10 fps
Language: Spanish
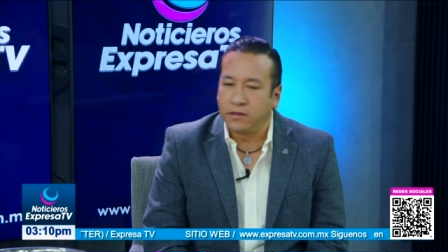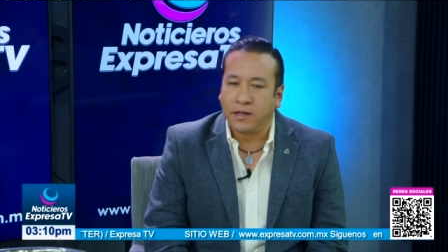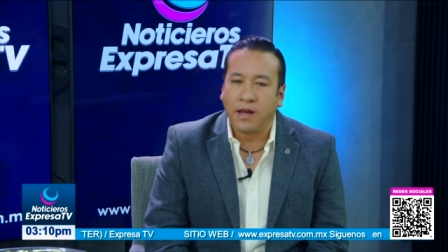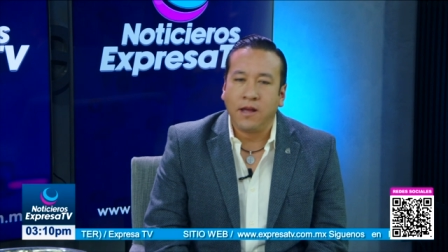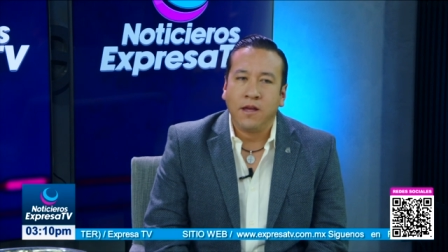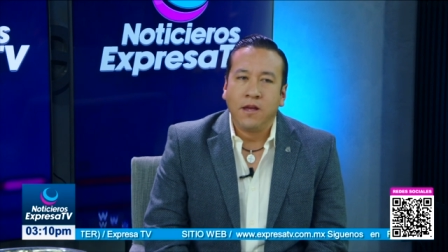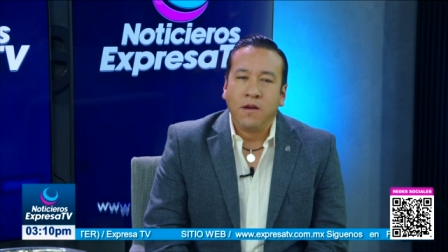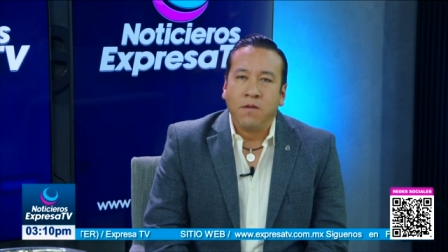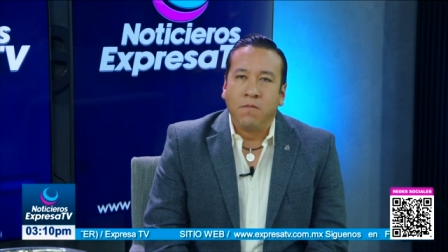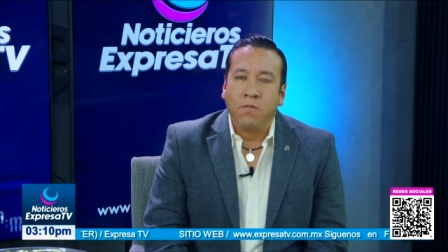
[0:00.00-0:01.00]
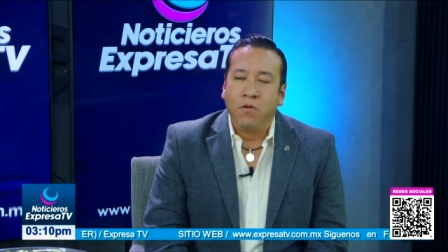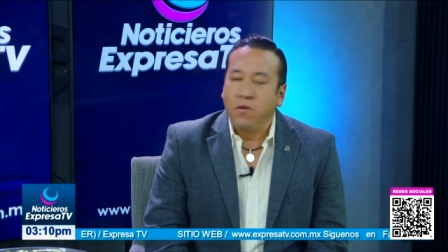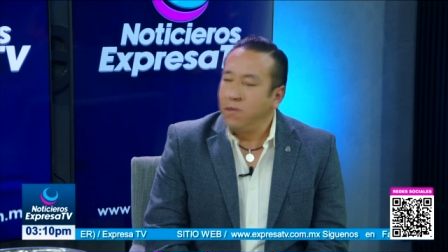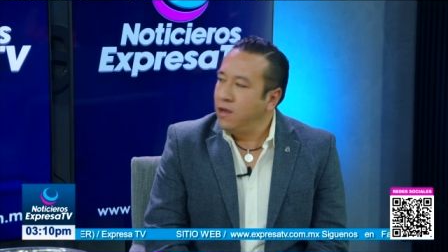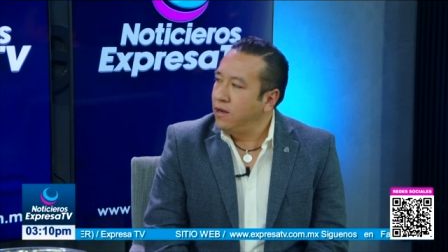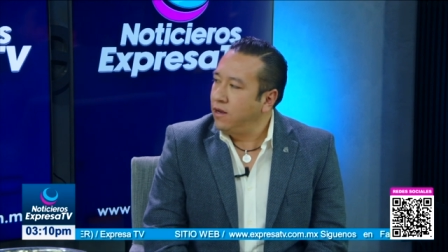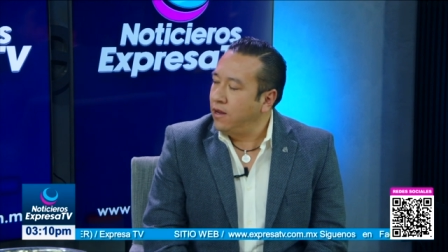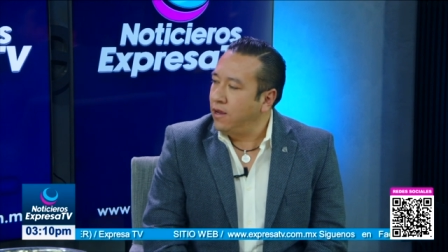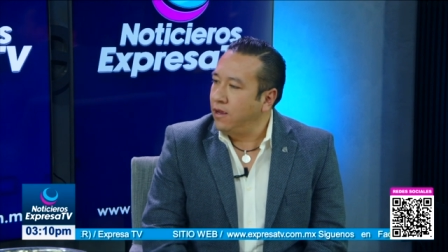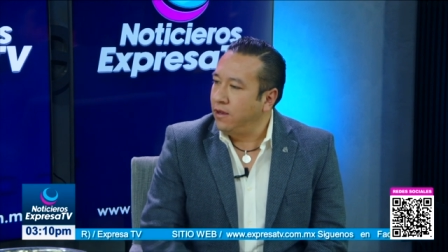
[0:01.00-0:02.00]
está muy bien
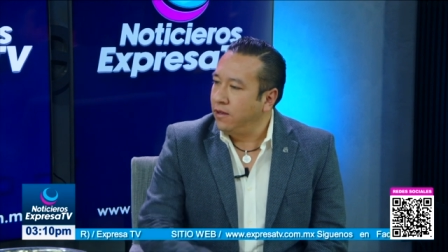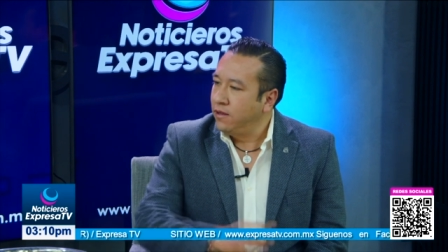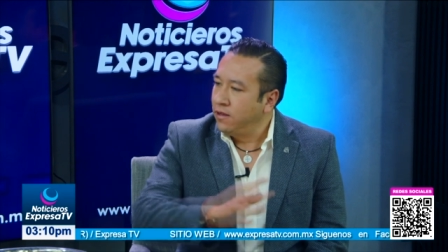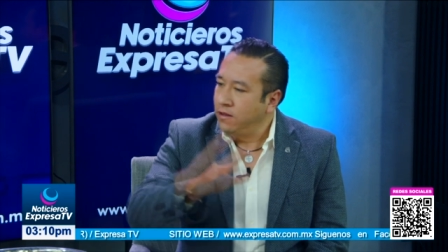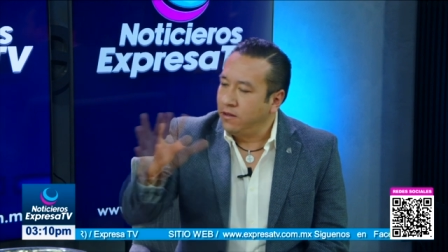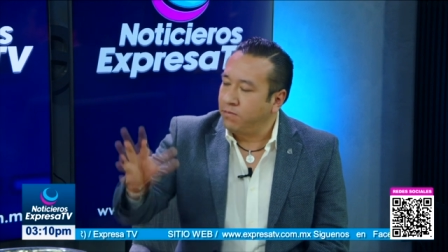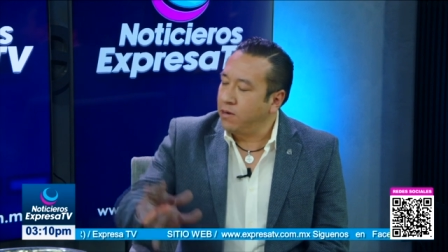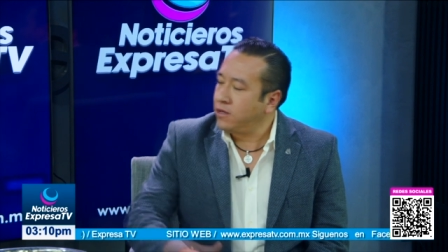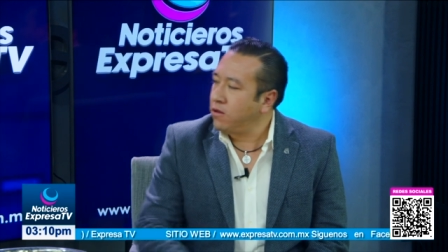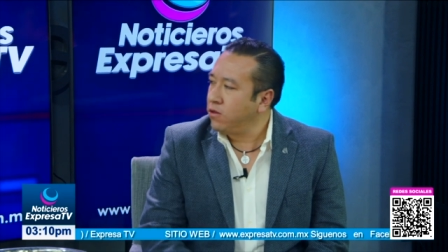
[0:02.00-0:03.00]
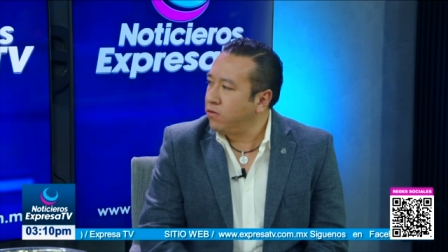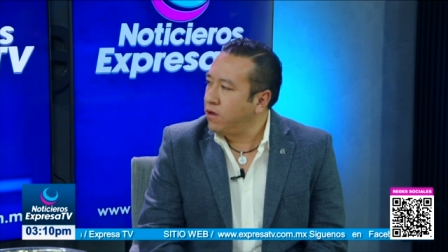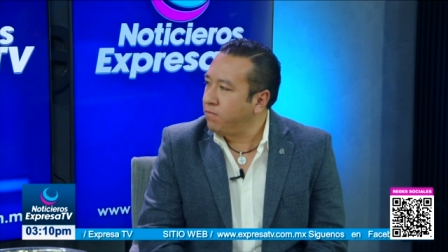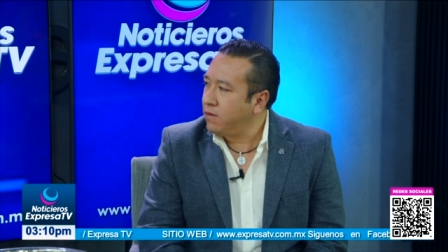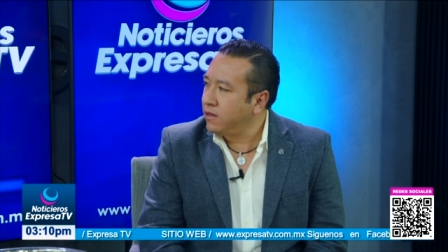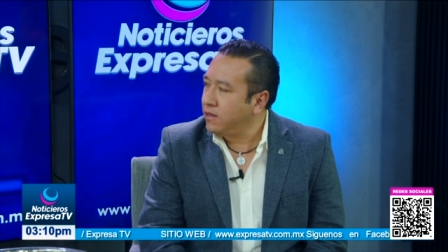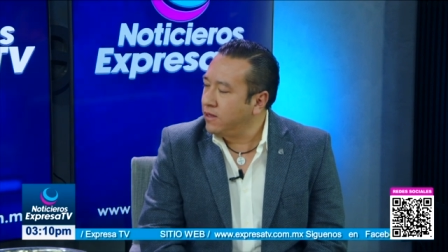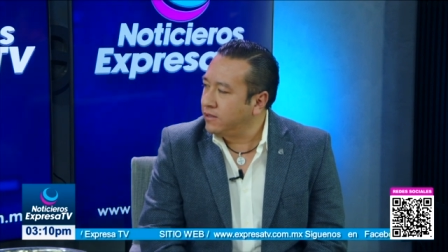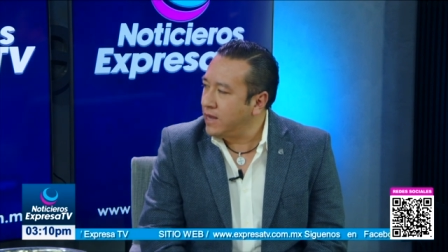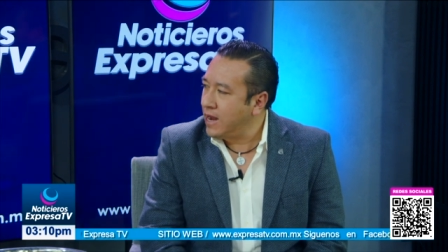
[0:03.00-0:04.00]
eh, dispersada en todas partes
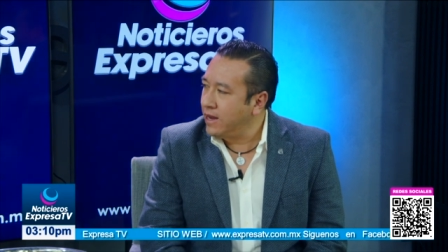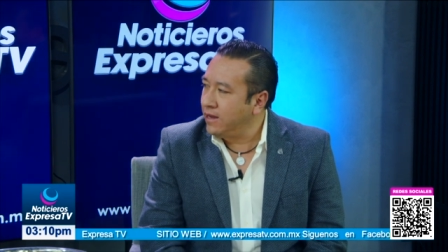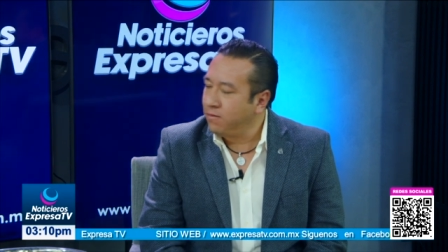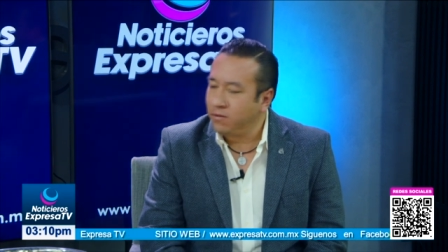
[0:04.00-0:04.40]
de Celaya.